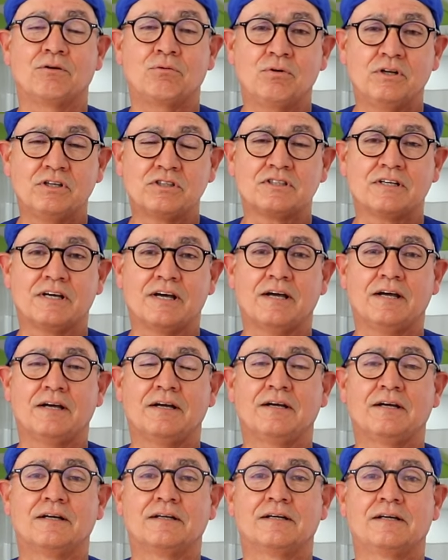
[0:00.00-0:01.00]
nuestra
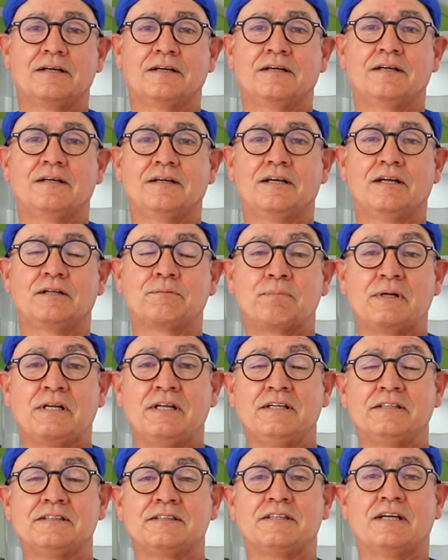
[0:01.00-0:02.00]
eh,
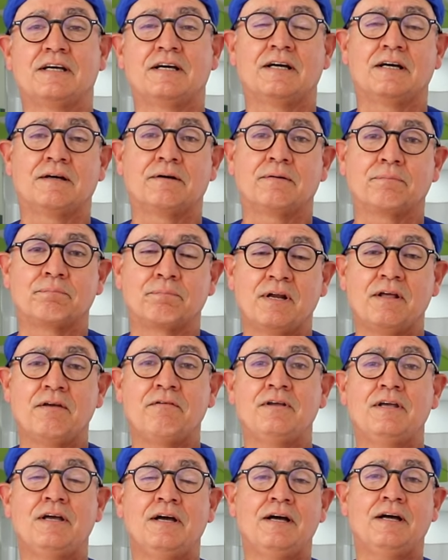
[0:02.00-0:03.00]
experiencia
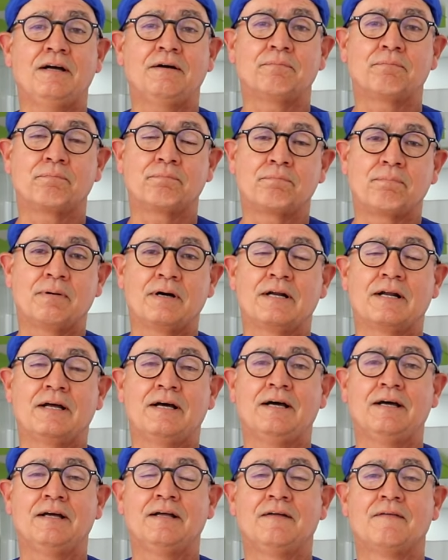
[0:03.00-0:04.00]
previa
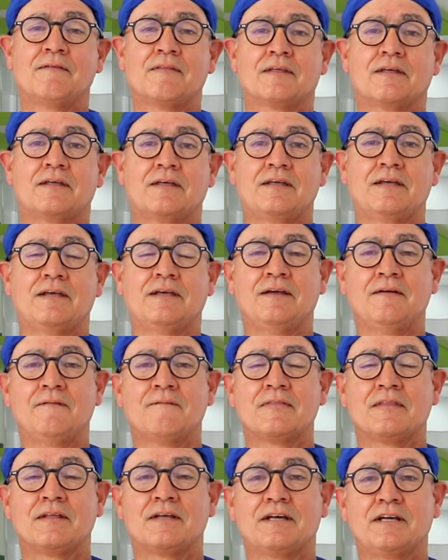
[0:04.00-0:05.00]
para que
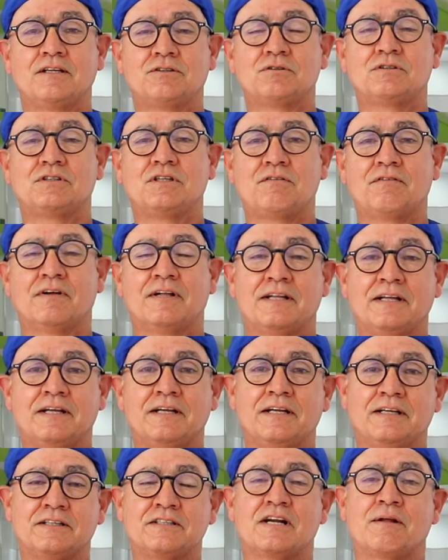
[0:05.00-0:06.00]
eso sirva de
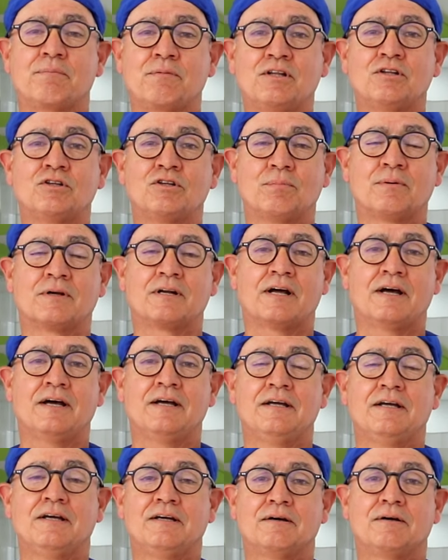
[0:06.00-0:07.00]
entrenamiento para
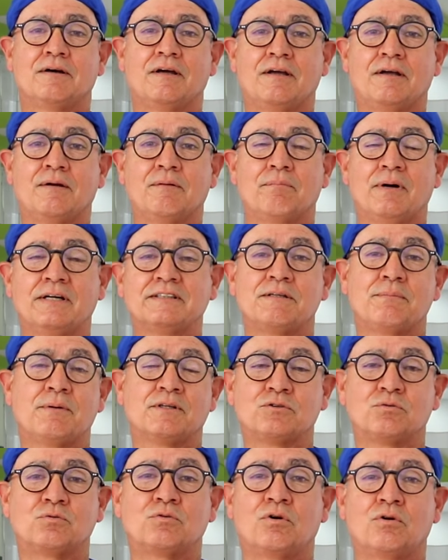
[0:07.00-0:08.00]
eh, más y
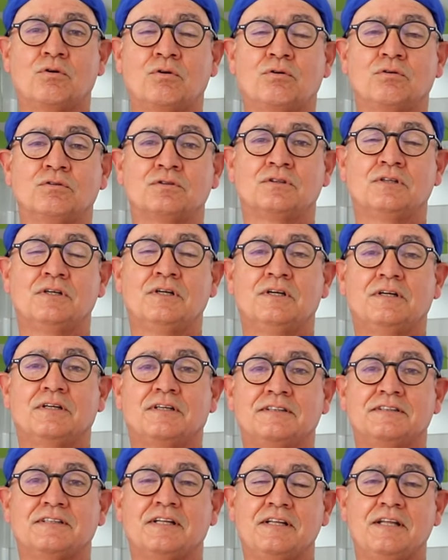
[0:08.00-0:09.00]
más urólogos
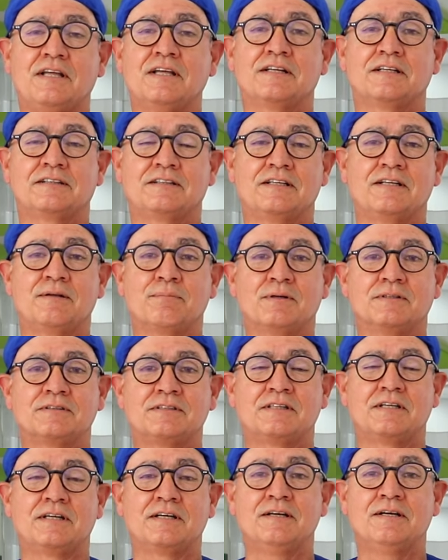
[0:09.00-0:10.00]
que se dediquen a este tema.
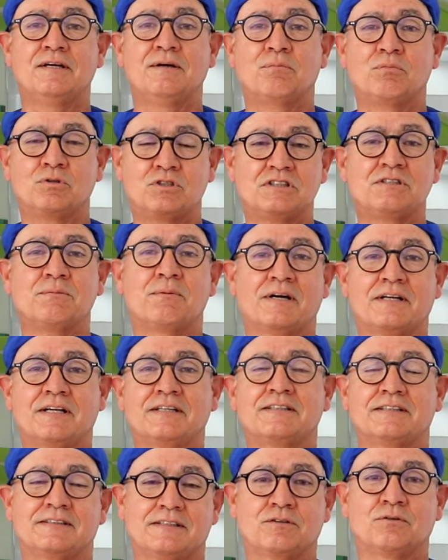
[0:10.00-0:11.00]
Así que muchísimas
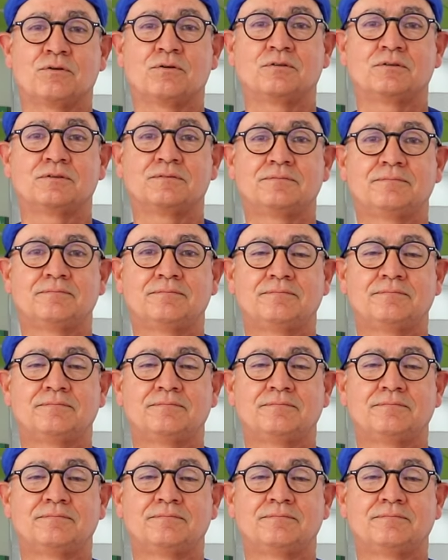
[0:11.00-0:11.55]
gracias a todos.